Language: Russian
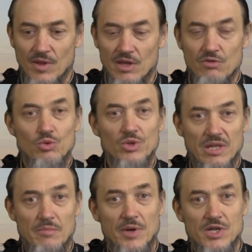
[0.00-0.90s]
и вот он
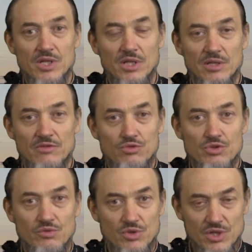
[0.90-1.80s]
там прожил всю
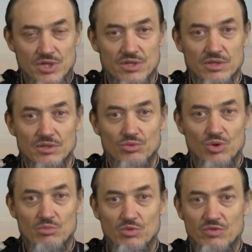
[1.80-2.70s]
свою жизнь, то
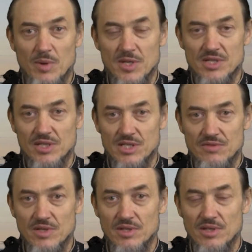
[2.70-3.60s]
ему выбраться на
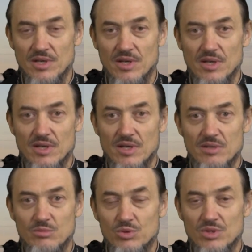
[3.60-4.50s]
свет
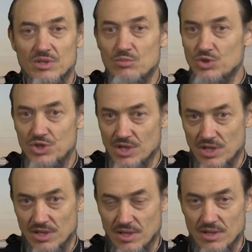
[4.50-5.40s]
будет
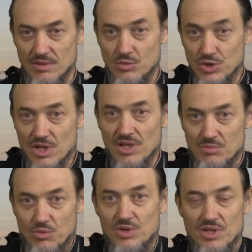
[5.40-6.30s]
мучительно, мучительно
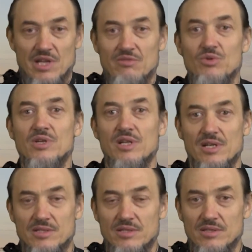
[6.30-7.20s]
больно для его
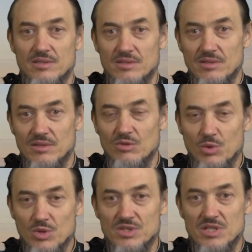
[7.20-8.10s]
глаз. Он
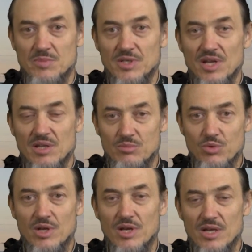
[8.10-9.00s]
просто испытает
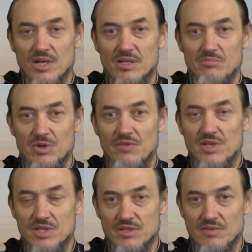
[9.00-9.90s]
боль при
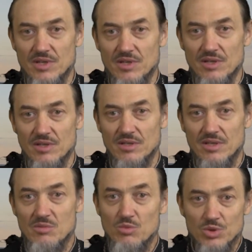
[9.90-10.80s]
виде света.
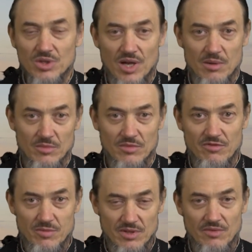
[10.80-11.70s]
Ему там,
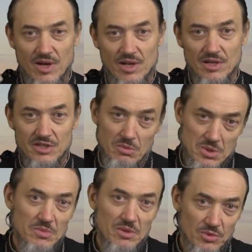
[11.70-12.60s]
в подвале, где, в
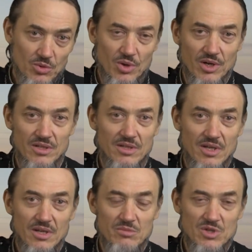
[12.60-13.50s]
общем-то, плохо.
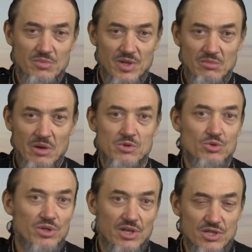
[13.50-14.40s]
Мы же понимаем,
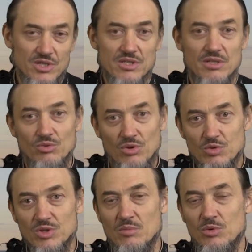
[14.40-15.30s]
что это не жизнь, но
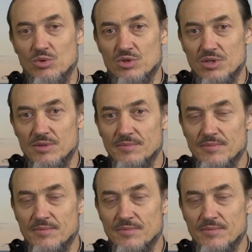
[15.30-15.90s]
ему там лучше.